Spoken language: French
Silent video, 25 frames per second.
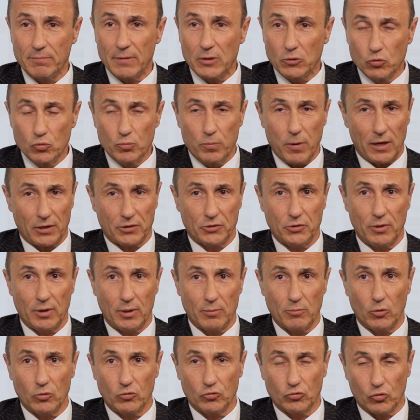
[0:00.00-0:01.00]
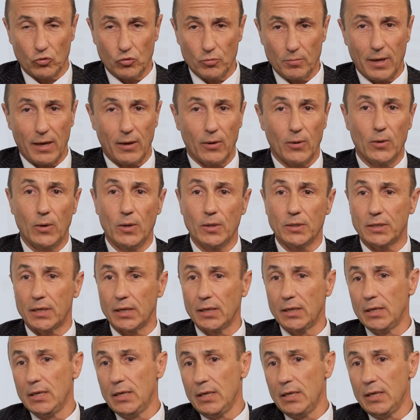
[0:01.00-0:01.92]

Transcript: mais tout particulièrement sur le Maroc,